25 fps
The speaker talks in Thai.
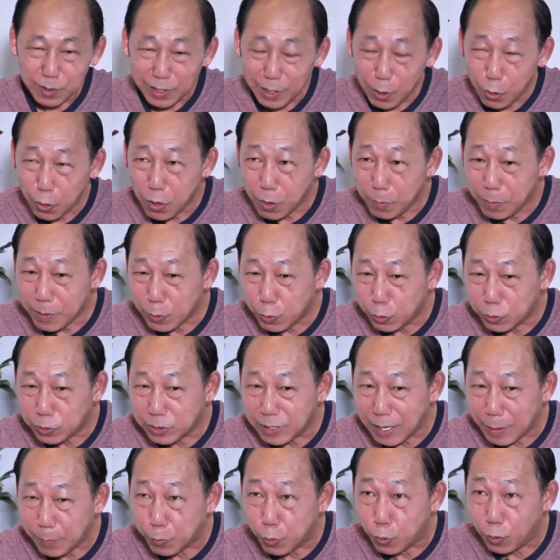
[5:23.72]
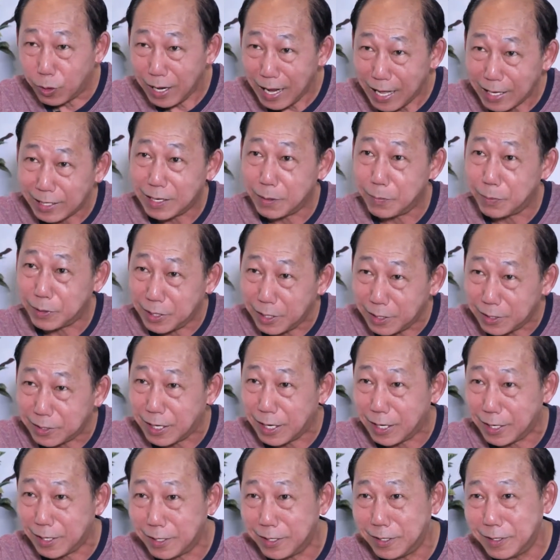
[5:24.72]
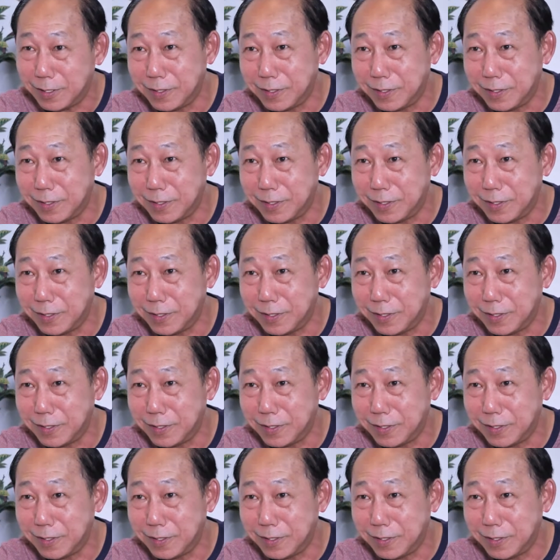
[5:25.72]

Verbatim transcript: เราก็เป็นคนทำคนแรกในประเทศไทย